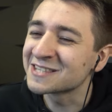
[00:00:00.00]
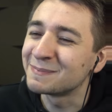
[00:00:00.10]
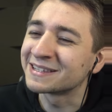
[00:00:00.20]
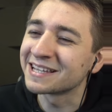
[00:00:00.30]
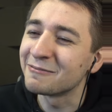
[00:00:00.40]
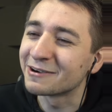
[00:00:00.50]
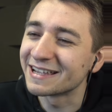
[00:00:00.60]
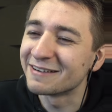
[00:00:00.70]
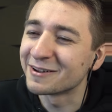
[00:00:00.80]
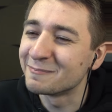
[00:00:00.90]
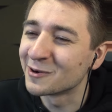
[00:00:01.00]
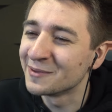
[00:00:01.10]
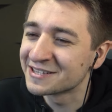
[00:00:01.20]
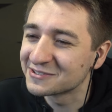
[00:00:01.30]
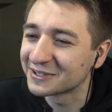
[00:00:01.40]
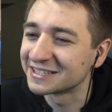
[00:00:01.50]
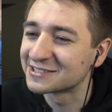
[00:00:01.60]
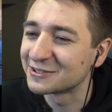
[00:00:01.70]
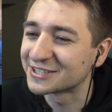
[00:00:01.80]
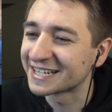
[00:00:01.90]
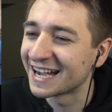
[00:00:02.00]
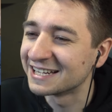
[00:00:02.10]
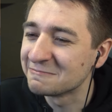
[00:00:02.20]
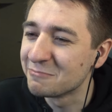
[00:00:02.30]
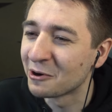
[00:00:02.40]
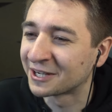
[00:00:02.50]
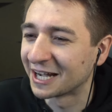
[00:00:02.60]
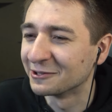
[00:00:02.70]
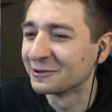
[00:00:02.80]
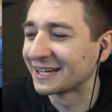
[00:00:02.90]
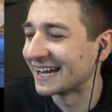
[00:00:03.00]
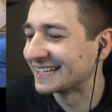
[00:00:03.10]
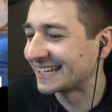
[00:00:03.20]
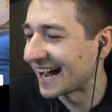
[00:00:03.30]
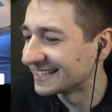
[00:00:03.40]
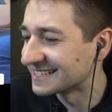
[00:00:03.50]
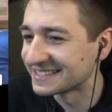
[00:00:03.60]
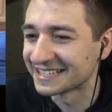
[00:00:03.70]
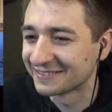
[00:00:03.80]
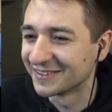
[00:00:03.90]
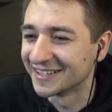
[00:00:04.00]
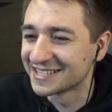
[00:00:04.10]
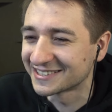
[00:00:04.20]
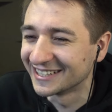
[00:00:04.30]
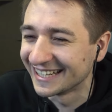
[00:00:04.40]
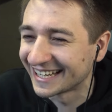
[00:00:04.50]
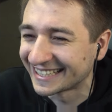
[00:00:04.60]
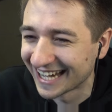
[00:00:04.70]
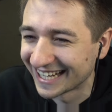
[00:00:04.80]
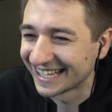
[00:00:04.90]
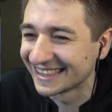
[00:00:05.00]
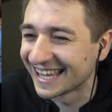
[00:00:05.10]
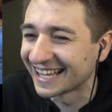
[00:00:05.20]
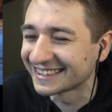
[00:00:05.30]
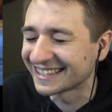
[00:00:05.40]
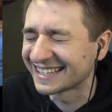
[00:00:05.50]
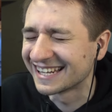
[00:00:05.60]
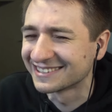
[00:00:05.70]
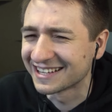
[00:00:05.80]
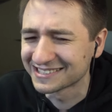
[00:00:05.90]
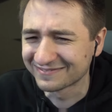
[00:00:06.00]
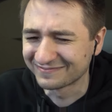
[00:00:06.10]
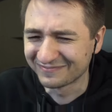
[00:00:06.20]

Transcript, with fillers: aspettavo che gli avrebbero messo, che ne so, i cereali in bocca, non che il cane si sarebbe messo a leccare il latte dal tosto...